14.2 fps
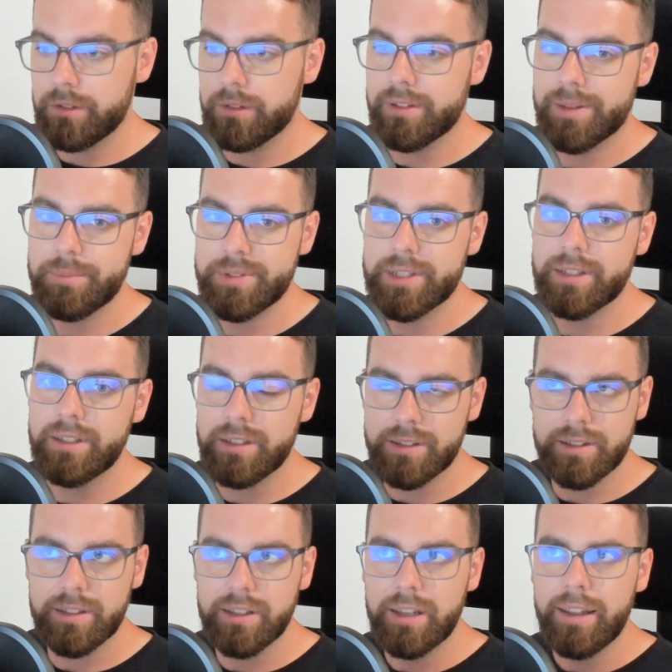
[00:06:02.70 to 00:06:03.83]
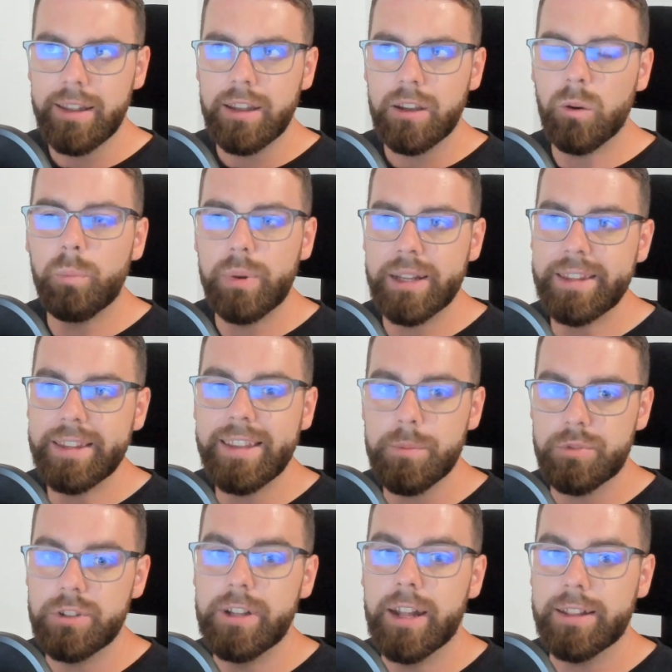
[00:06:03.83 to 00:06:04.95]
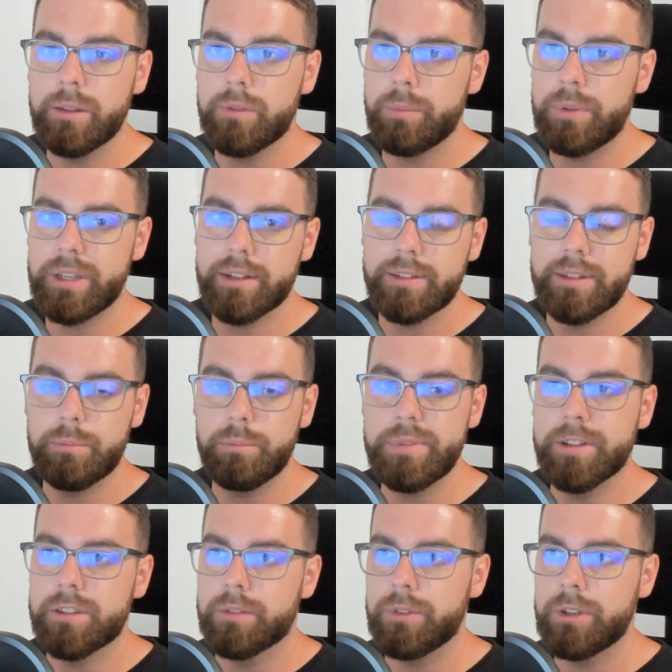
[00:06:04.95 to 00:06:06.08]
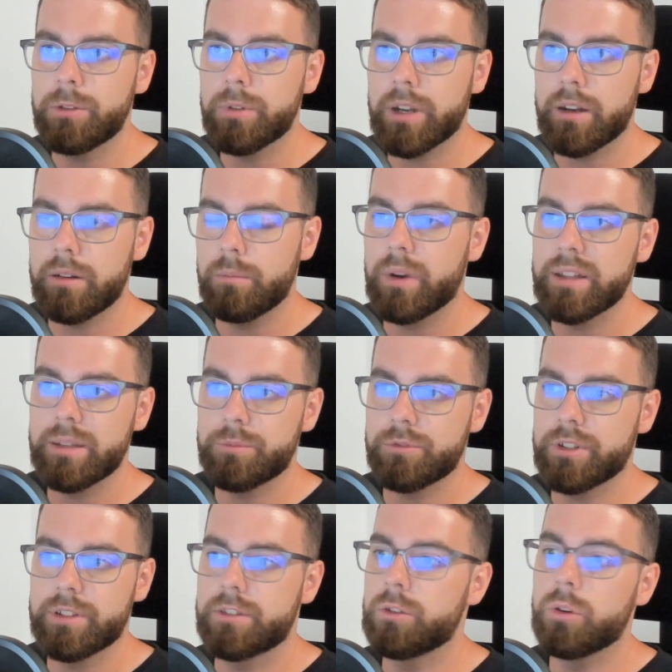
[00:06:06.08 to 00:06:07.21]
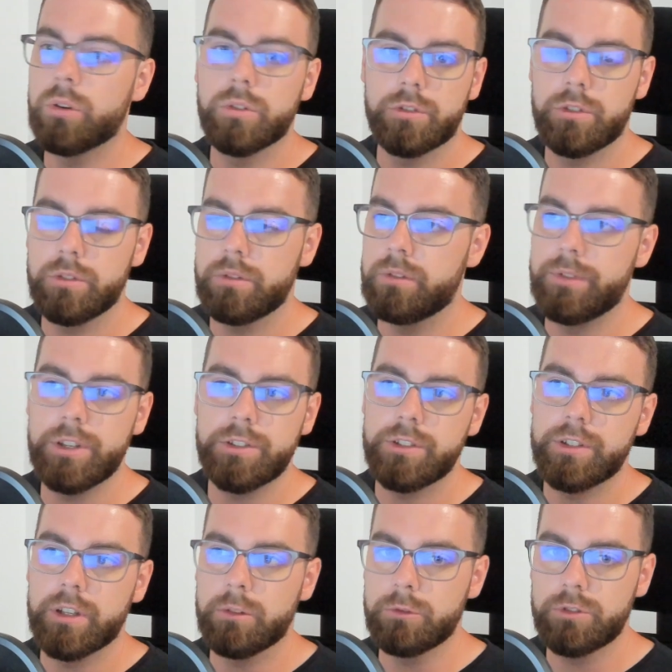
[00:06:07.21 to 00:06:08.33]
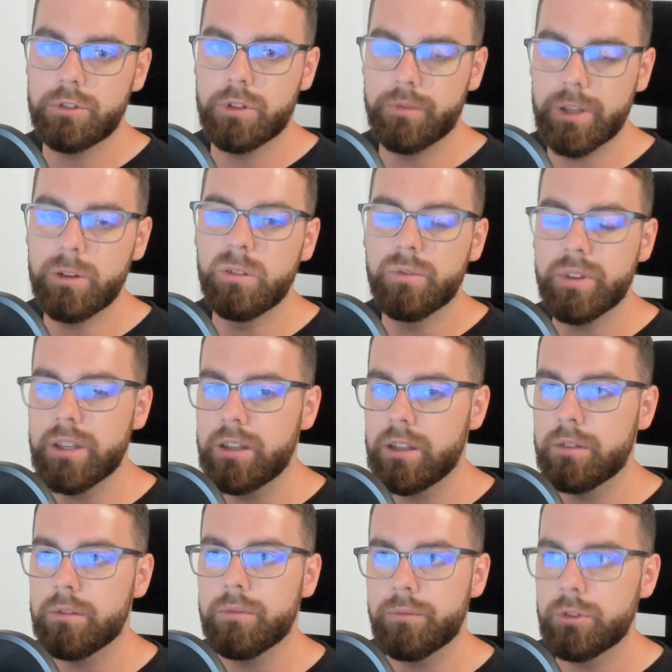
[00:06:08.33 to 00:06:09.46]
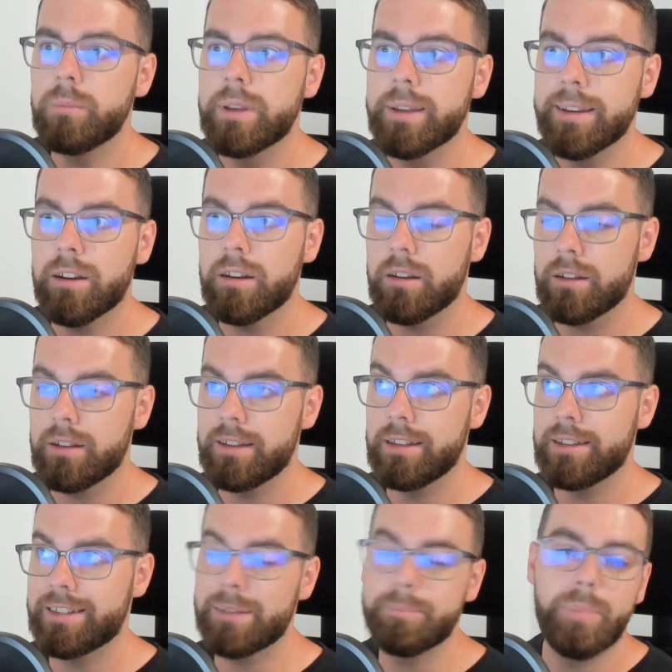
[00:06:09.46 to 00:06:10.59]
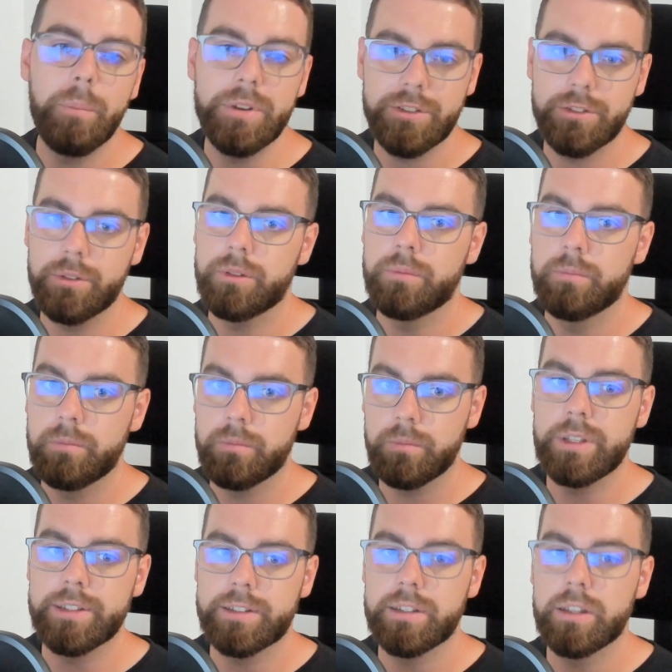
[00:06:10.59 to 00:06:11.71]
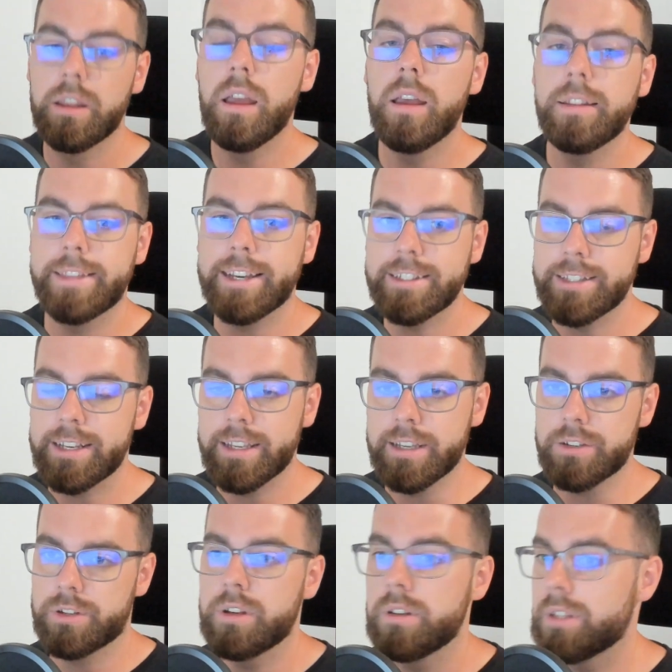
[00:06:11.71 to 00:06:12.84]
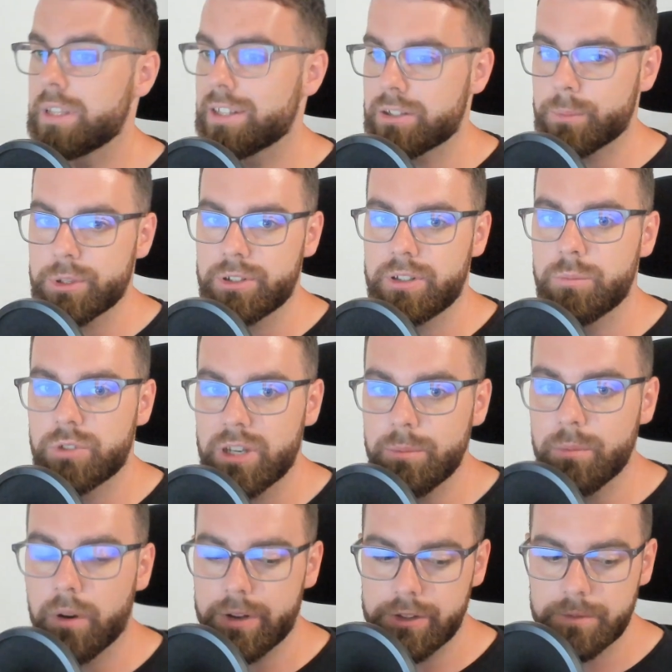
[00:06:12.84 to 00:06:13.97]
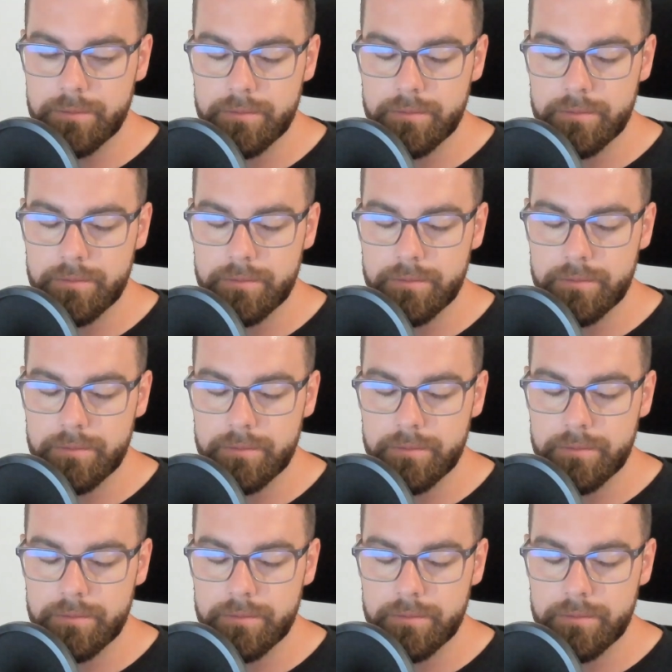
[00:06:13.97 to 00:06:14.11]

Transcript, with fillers: jest napisany, jest kompletnie nieprzydatny w aplikacji biznesowej, która ma na przykład 100 czy 200 użytkowników i w sumie e, ta pamięć to jest tak tania, że nie trzeba się tym przejmować.